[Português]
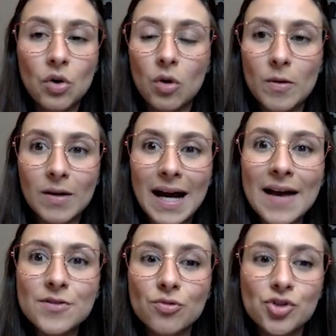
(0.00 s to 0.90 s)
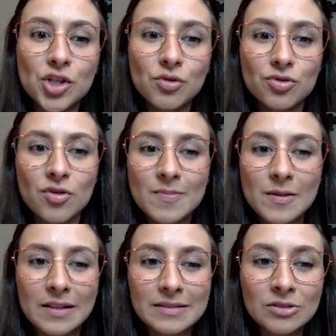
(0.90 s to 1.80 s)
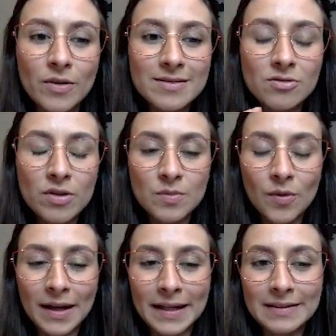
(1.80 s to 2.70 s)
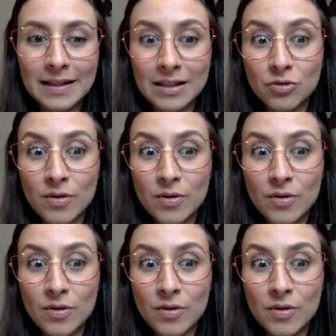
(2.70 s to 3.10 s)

como é o caso dos títulos 2032, 2040 e